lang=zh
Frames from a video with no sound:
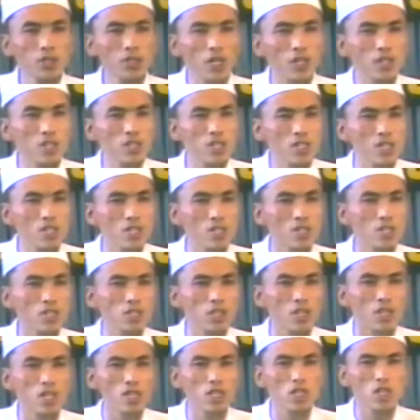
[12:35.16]
天的事实
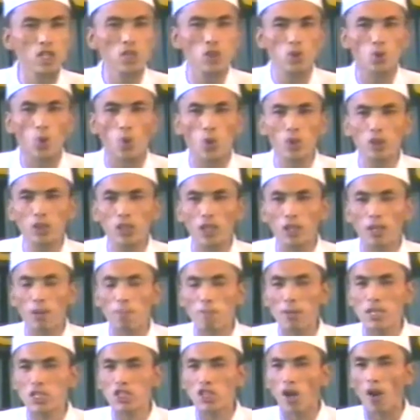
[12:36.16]
曾是昨天的
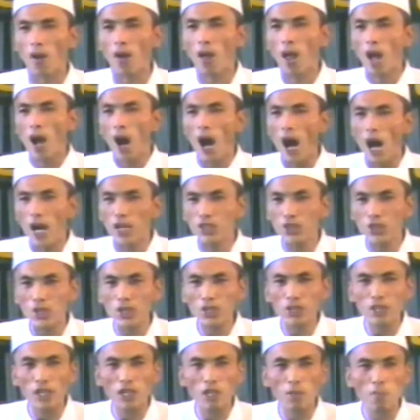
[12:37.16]
梦想啊，
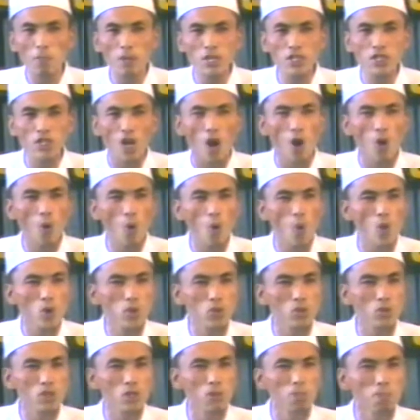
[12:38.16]
今天的梦想或
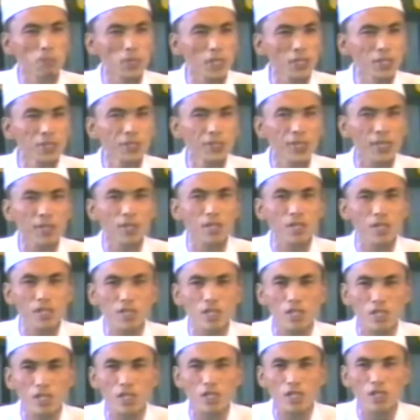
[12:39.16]
许是明天的
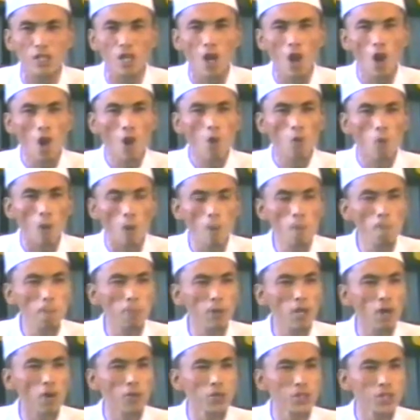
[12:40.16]
事实。我们
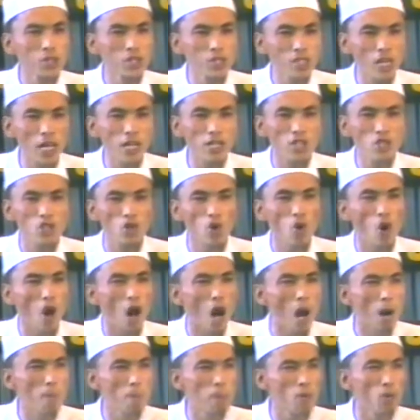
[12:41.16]
不要以善小
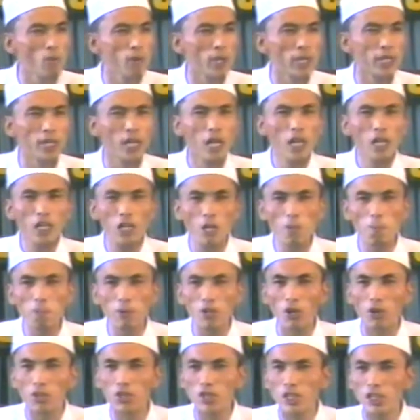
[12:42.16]
而不为，更
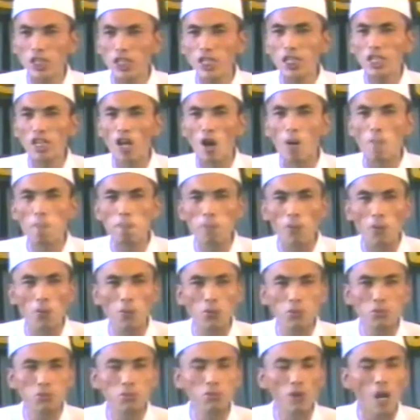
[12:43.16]
不要以力量
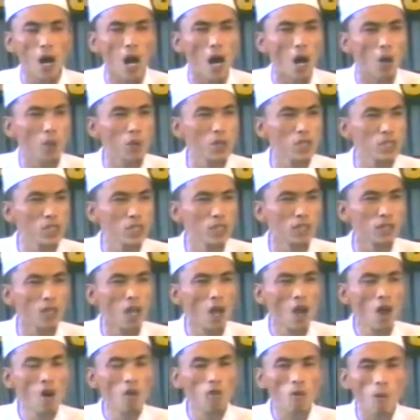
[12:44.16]
不足而灰心。
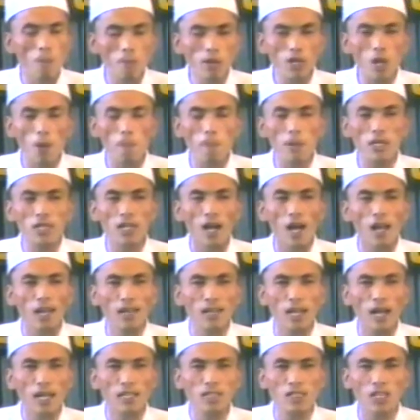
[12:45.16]
我们要本着阿
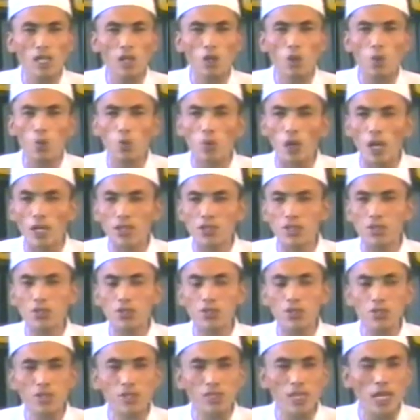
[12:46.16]
拉在古兰
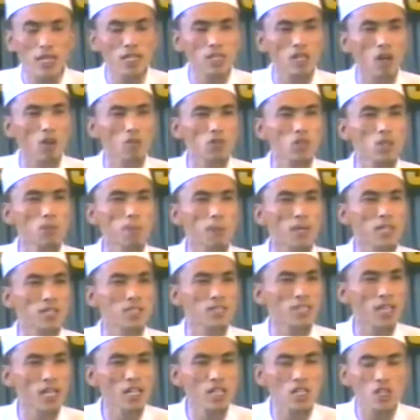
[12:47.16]
经第三章一百
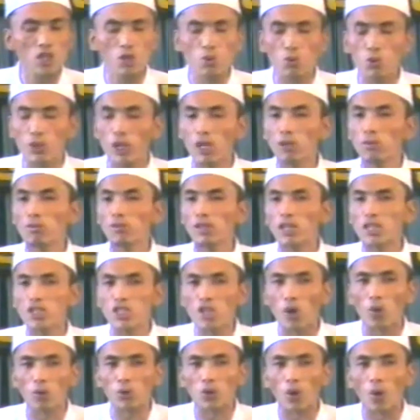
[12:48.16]
三十九节中的
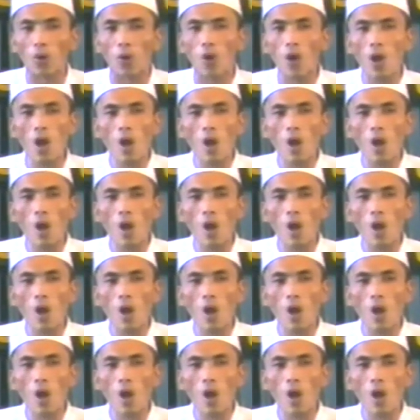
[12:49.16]
教导：